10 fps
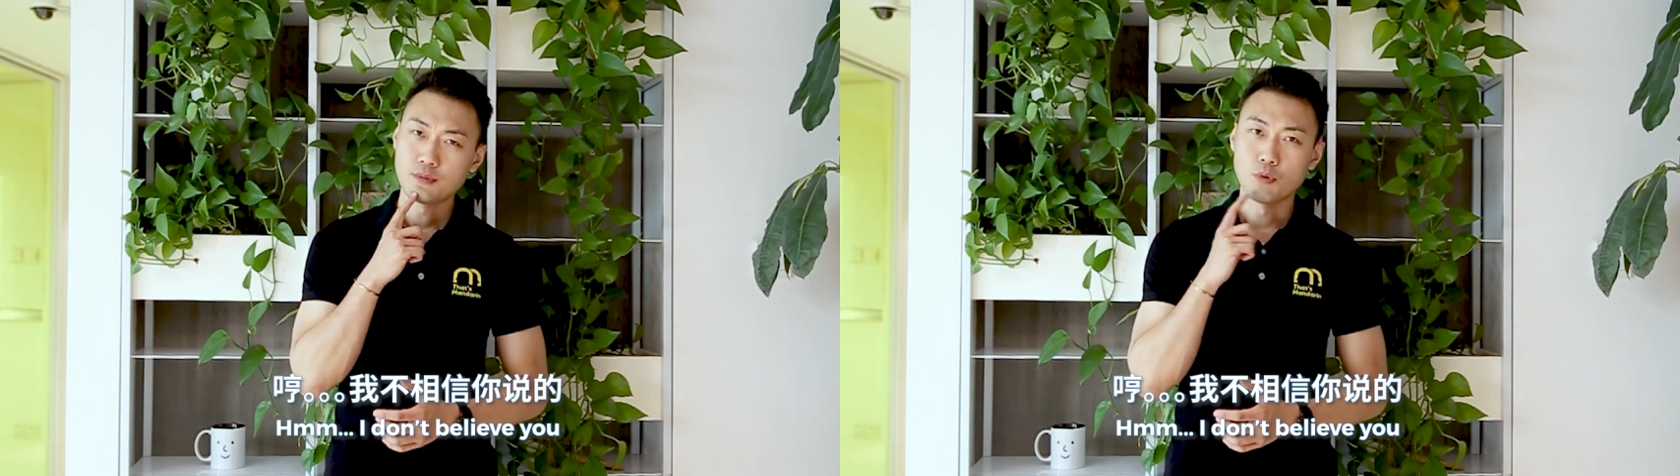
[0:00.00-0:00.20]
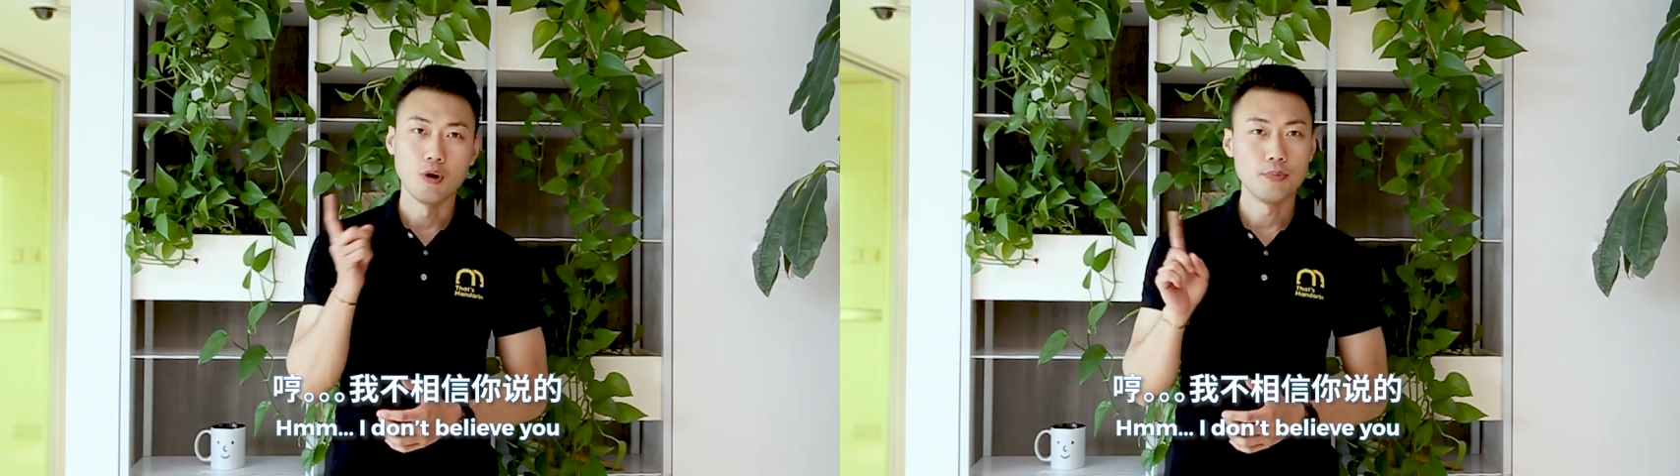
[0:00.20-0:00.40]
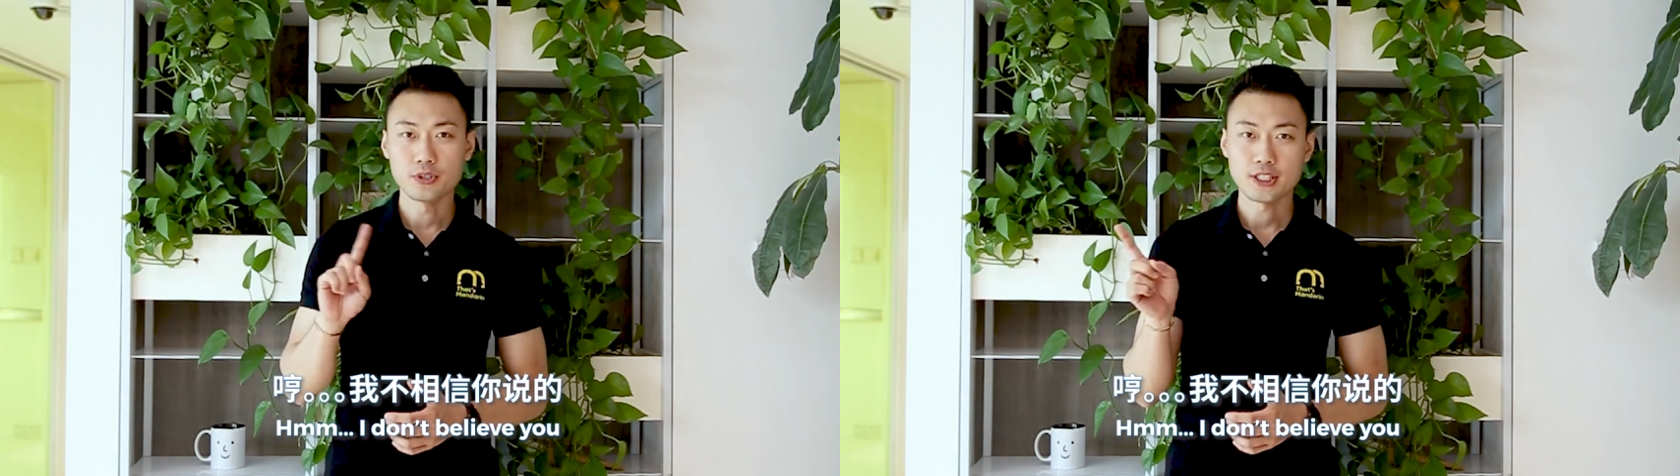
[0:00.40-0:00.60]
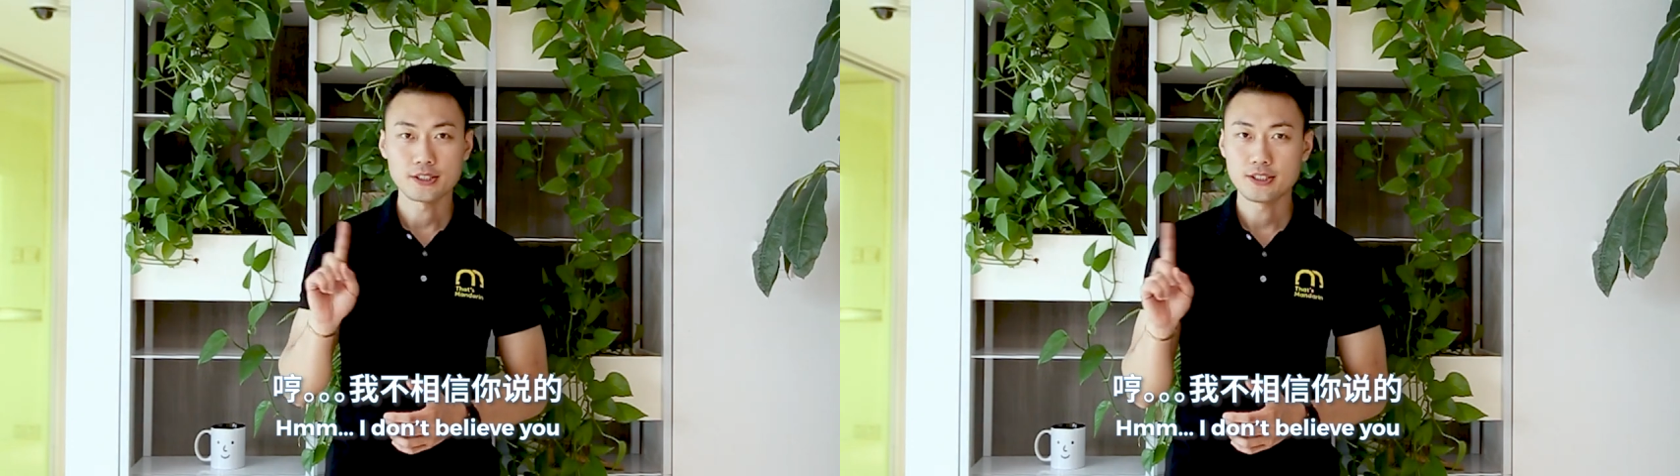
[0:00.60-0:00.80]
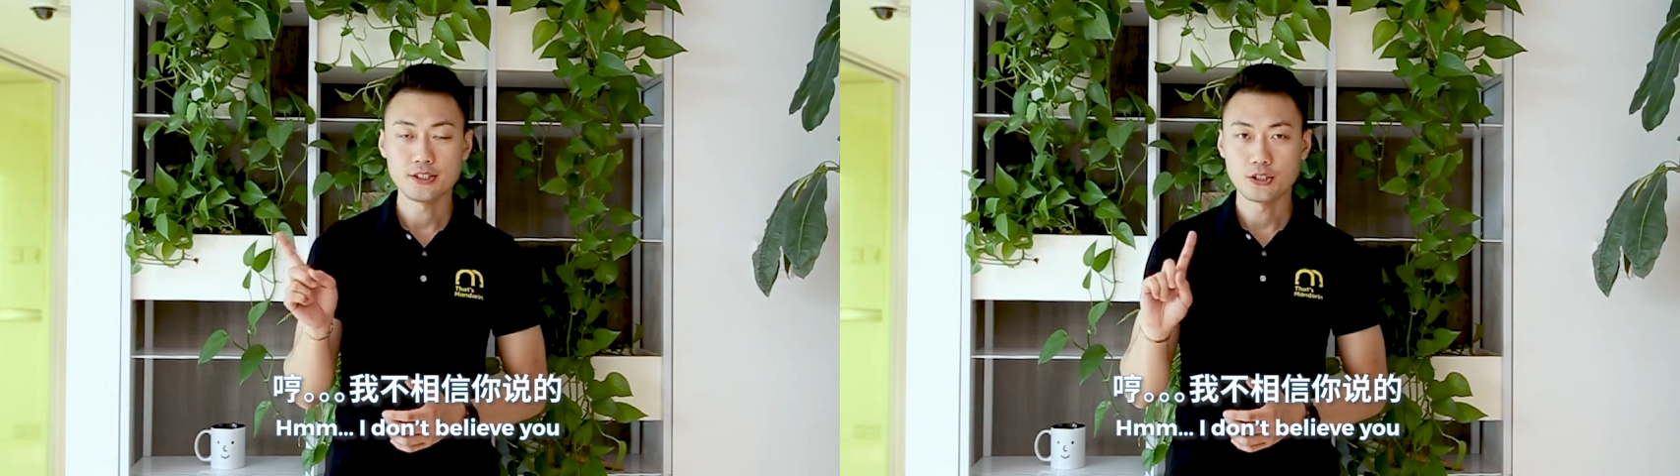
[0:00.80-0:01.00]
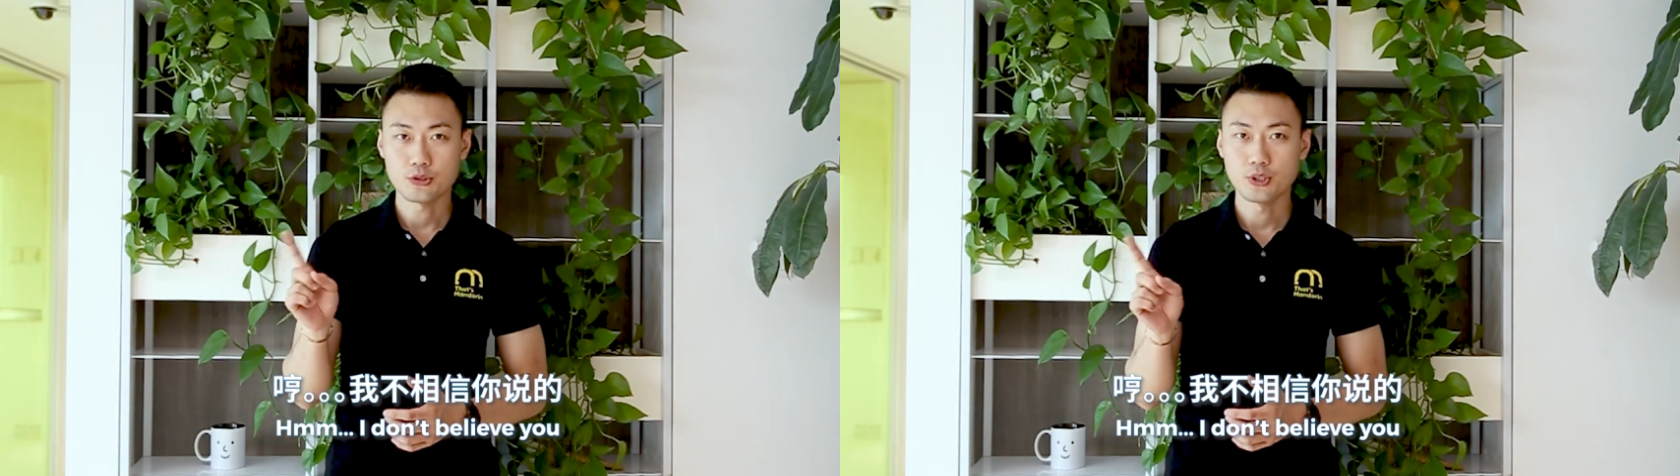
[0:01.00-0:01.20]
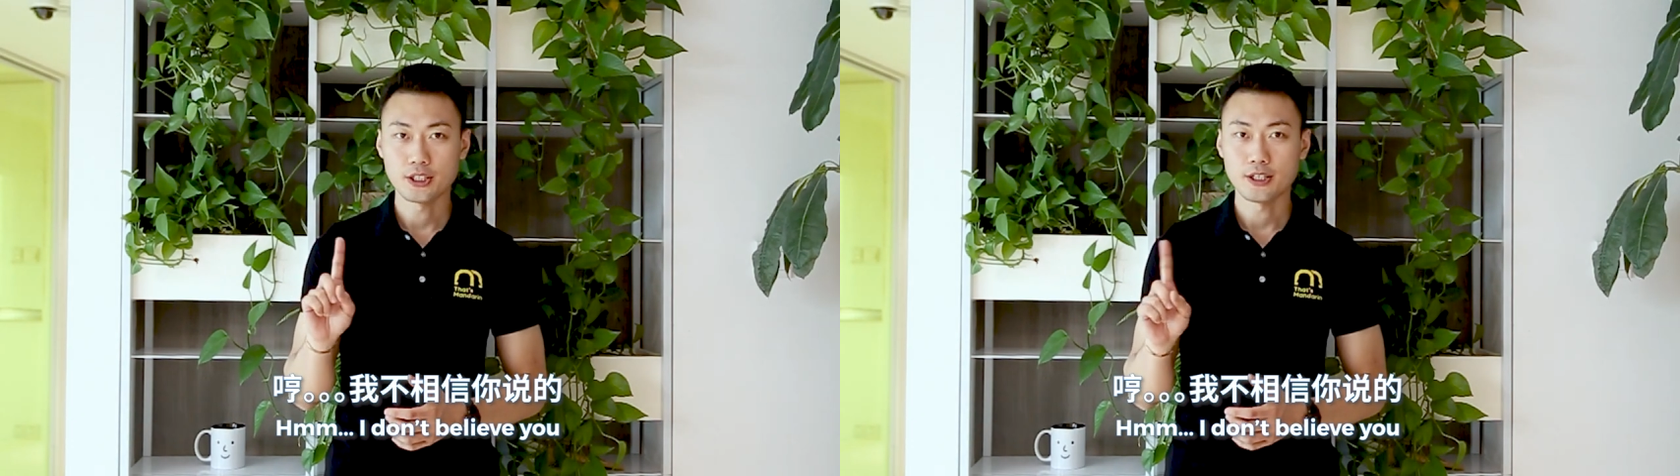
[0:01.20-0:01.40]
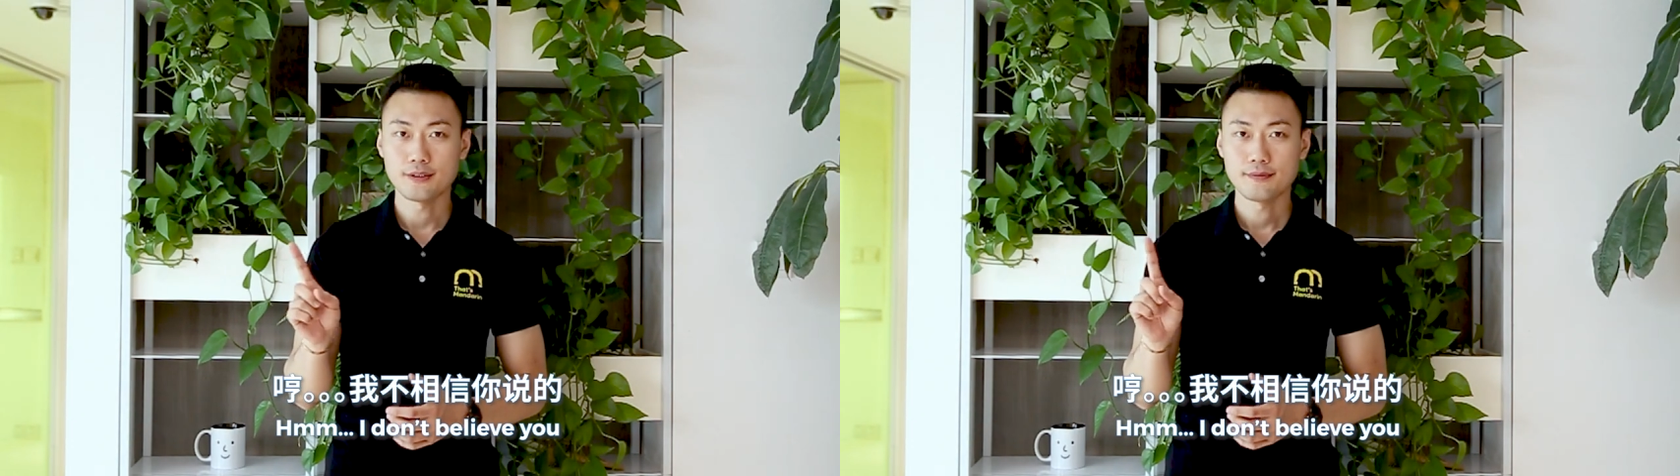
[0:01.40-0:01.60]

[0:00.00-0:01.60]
我不相信你说的。